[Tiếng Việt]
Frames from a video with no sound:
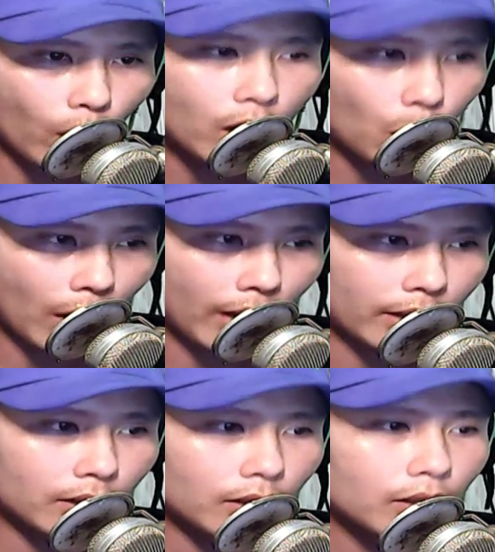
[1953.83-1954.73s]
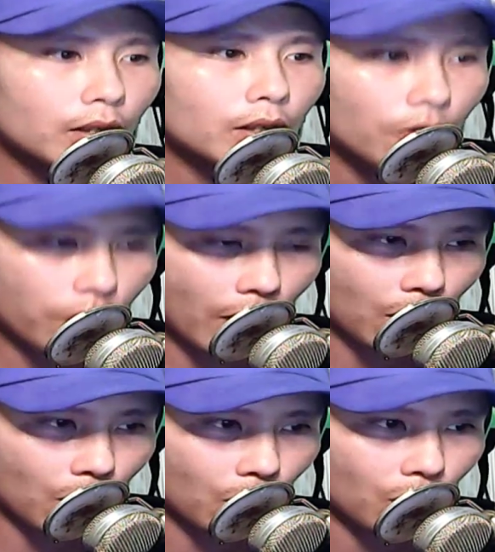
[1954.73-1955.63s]
quân lưu lại
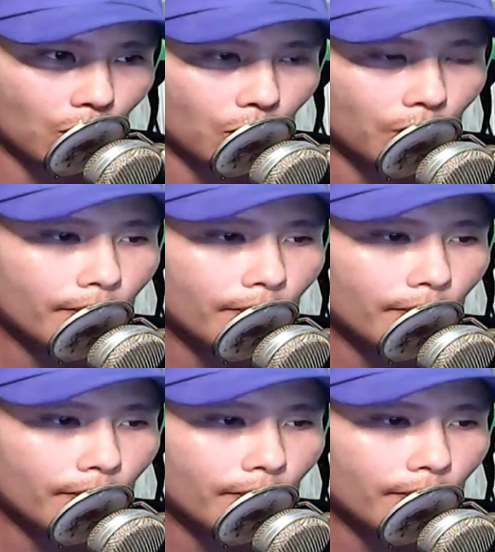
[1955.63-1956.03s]
Vèo